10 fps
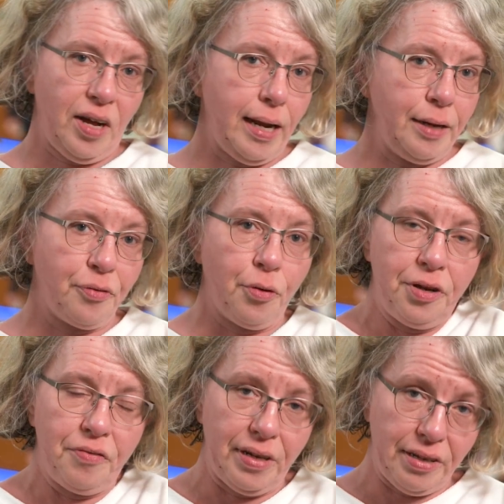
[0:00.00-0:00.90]
weil einen
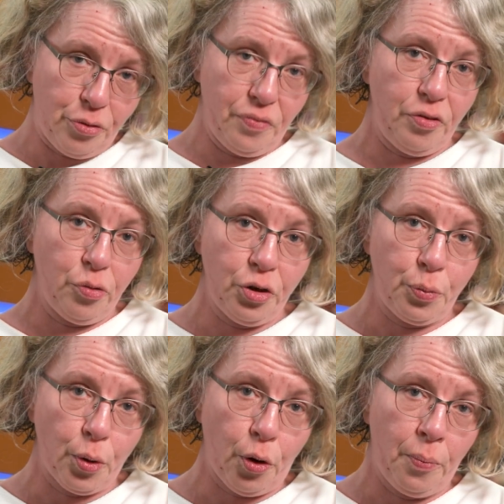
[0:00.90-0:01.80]
Freund werde ich sowieso
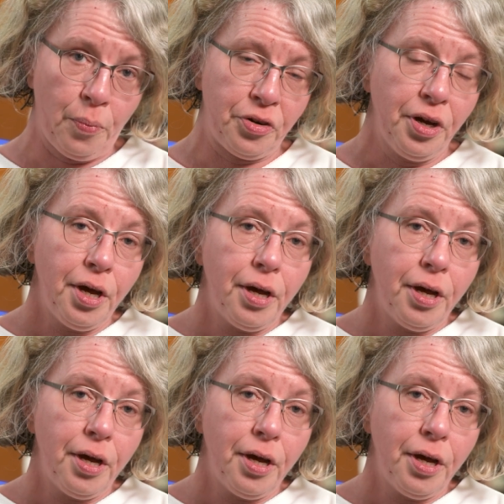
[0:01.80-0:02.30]
nicht bekommen und